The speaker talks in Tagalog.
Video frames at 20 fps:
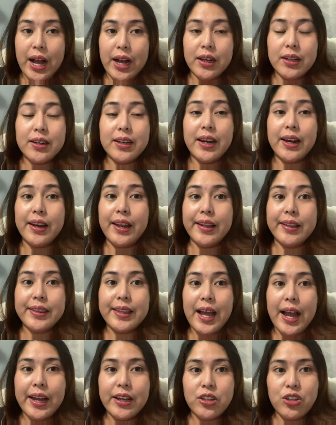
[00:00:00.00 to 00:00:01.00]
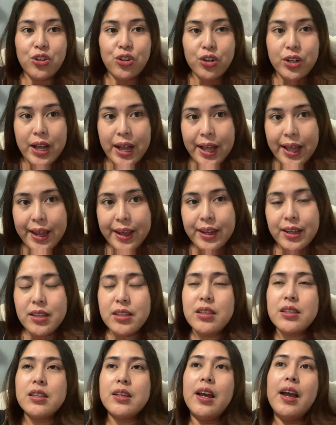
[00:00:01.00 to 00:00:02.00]
ang rerentahan nyo
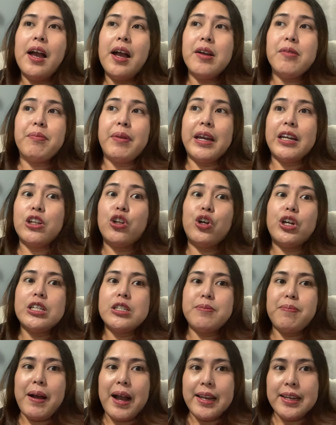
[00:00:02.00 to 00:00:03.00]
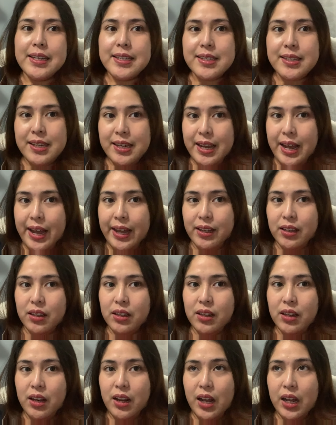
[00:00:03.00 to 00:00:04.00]
guys, may noise policy
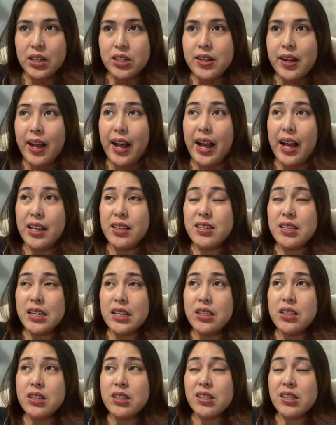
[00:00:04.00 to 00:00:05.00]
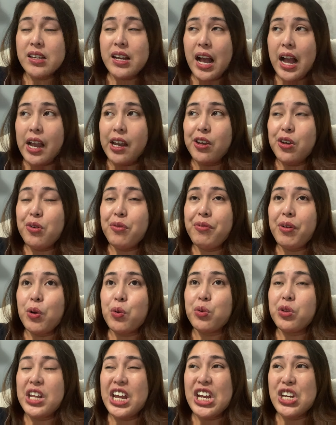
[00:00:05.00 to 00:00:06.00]
yan. At saka, since nga yung
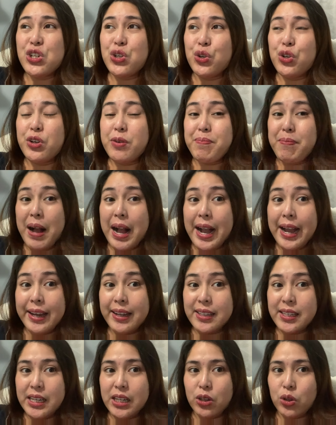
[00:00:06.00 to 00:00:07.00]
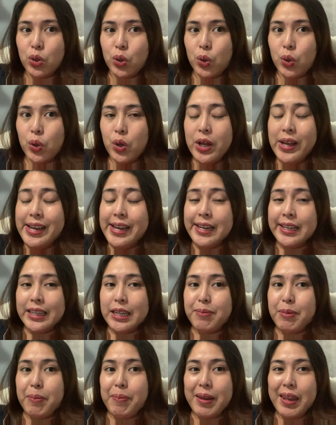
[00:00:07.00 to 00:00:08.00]
foundation ng bahay dito,
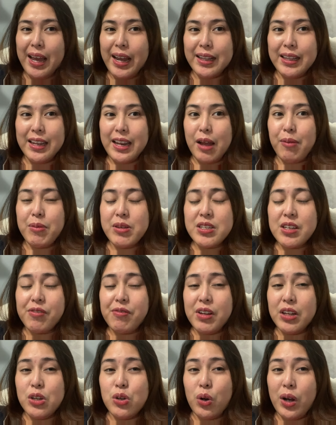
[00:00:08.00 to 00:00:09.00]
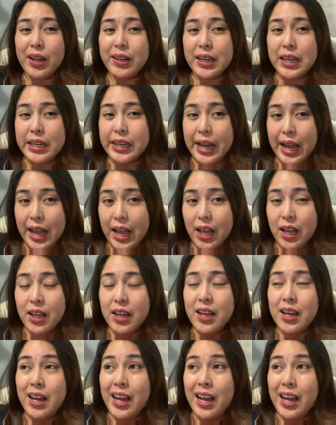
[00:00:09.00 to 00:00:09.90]
di ba pinakita namin sa video kanina,